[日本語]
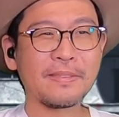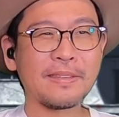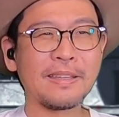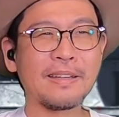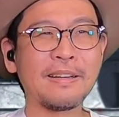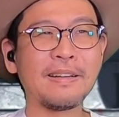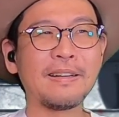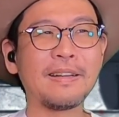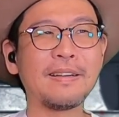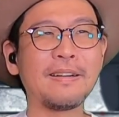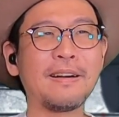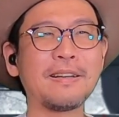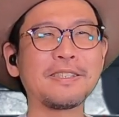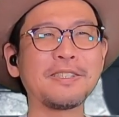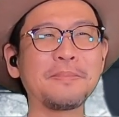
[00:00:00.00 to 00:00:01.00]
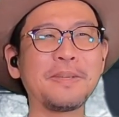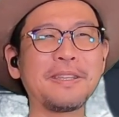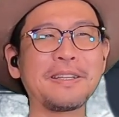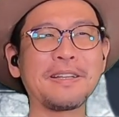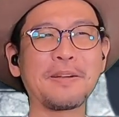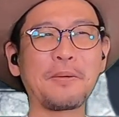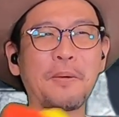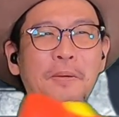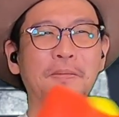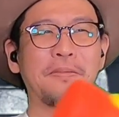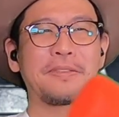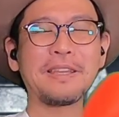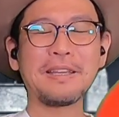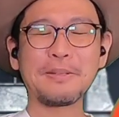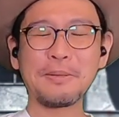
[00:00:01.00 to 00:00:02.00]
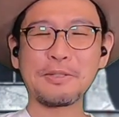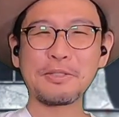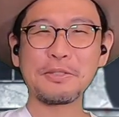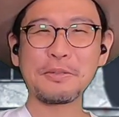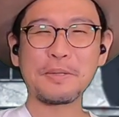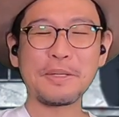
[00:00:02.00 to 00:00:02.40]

いやー、初めてがこんな年